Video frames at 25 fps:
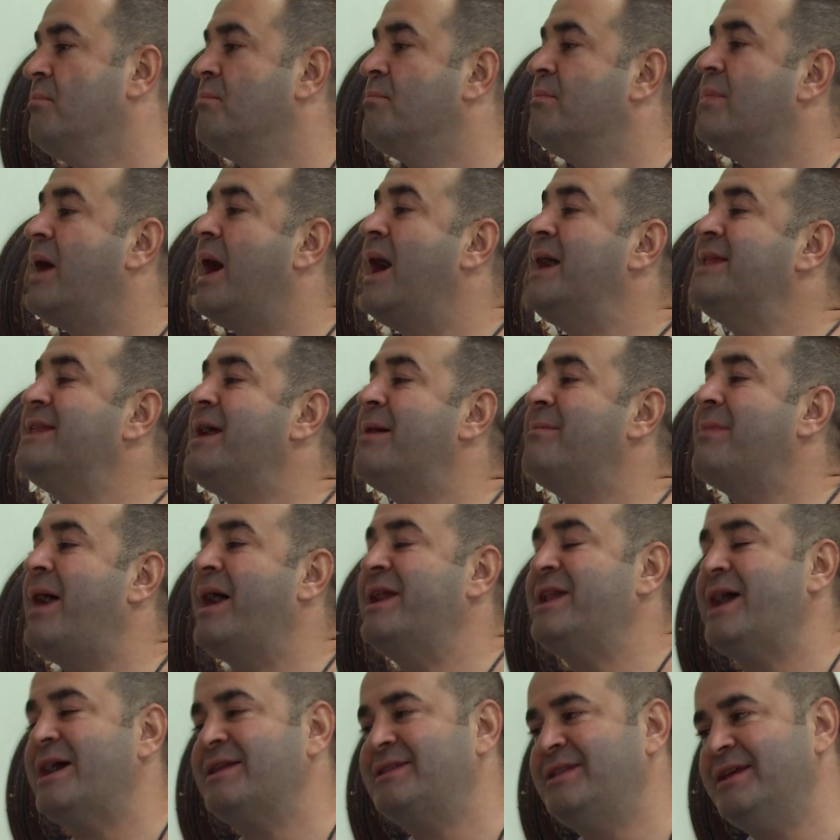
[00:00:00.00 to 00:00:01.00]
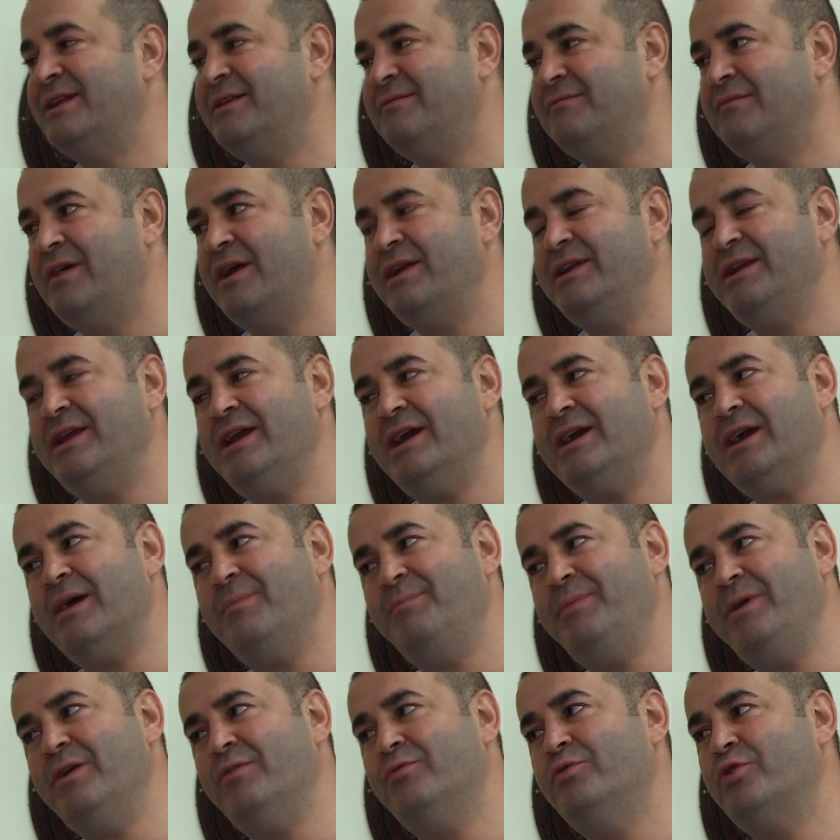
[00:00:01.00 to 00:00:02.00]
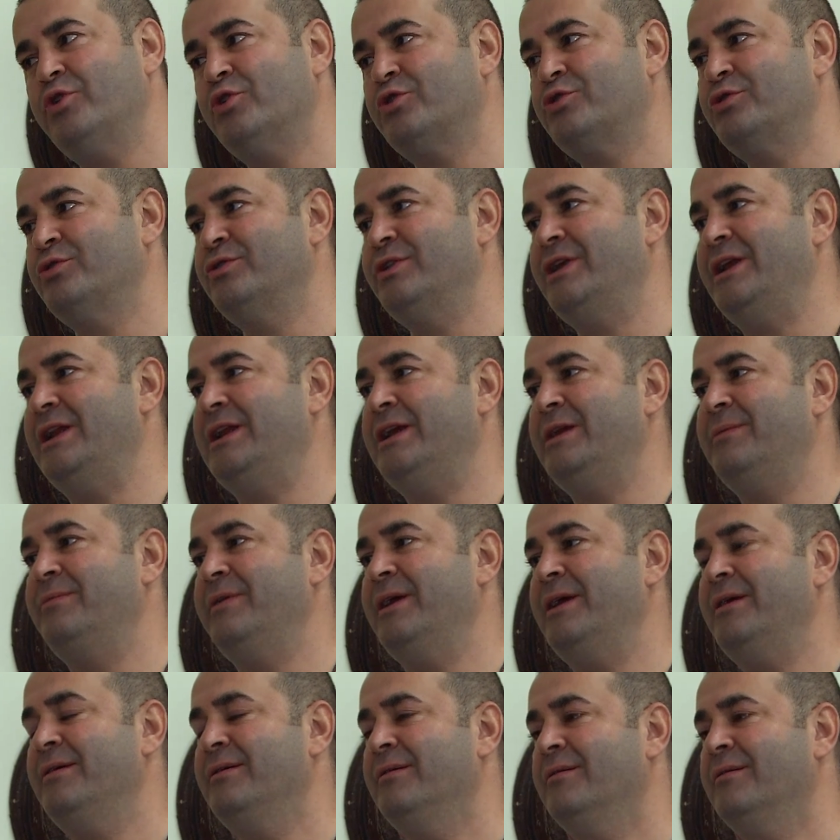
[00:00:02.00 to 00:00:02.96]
Madem anahtarın var niye kapıya vuruyorsun deli gibi?